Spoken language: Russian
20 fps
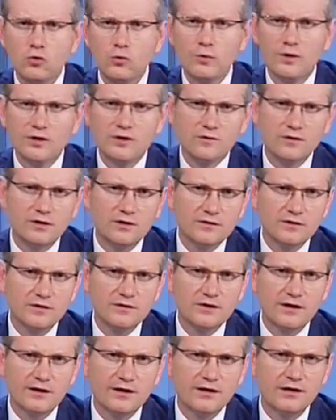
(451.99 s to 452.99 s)
пойти в детский
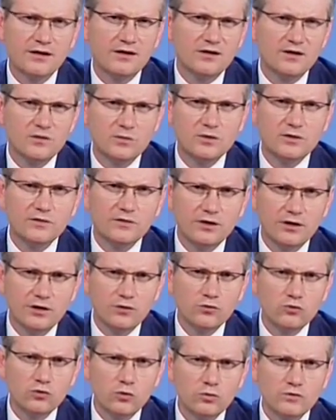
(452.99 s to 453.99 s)
садик и не испытывали
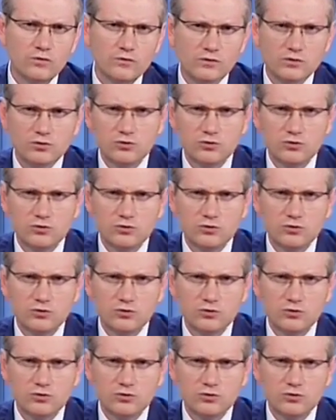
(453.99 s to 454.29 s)
неудобства,